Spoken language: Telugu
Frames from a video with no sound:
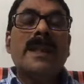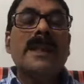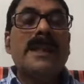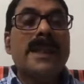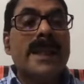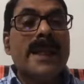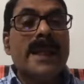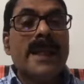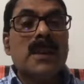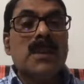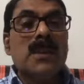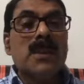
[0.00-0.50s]

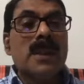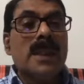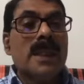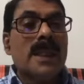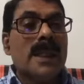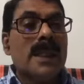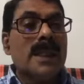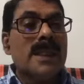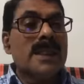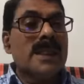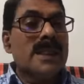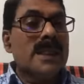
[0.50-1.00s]

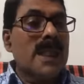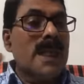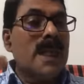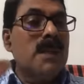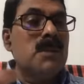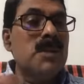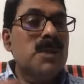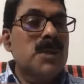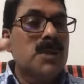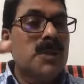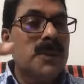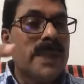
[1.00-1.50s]
అంతేకాకుండా
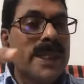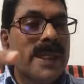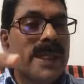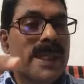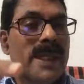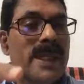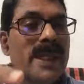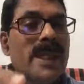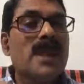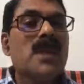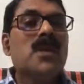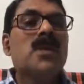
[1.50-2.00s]
తాము
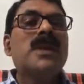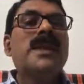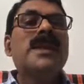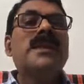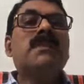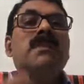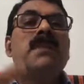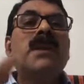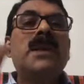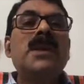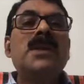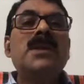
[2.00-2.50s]
స్వయంగా
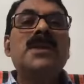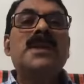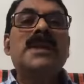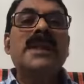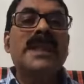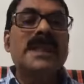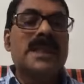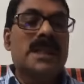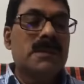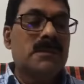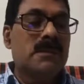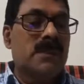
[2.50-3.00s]
కొన్ని పనులు
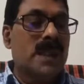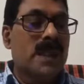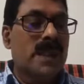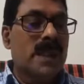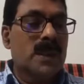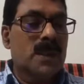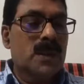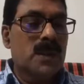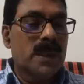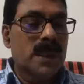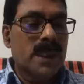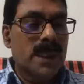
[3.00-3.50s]
చేయటం వల్ల
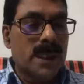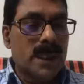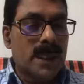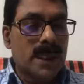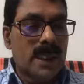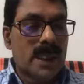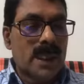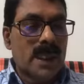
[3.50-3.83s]
కూడా